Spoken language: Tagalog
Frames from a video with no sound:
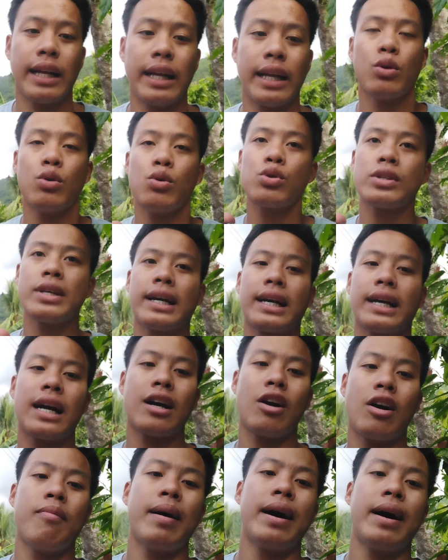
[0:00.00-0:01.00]
atong usa
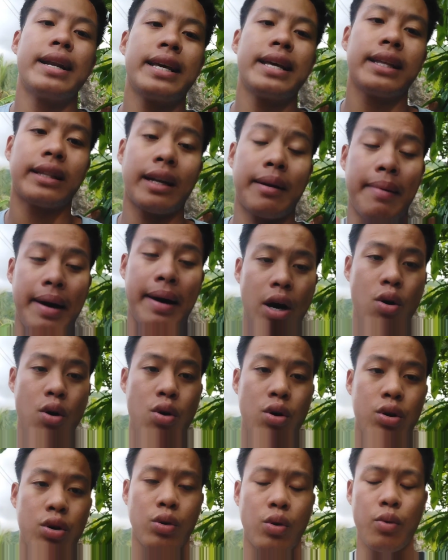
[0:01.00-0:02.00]
ka kauban ni
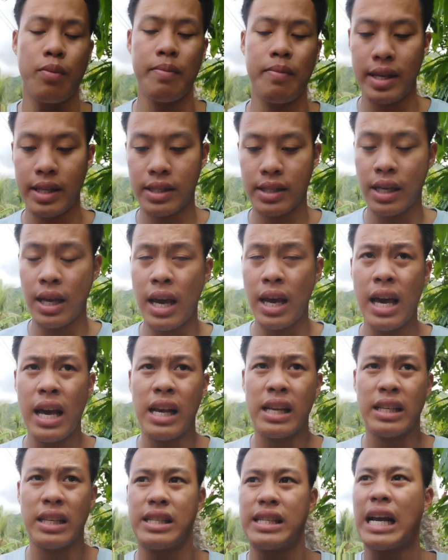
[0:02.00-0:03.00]
trabaho. So means
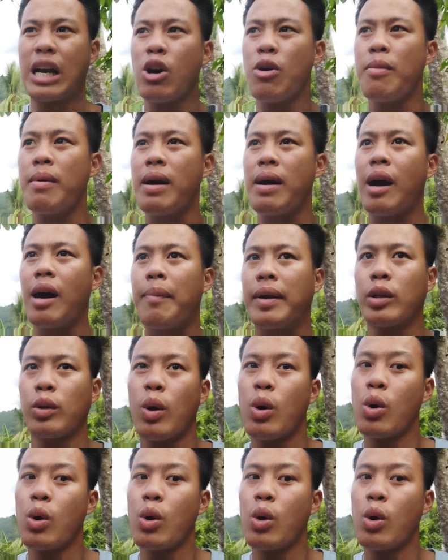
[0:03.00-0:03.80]
since ako mga kapart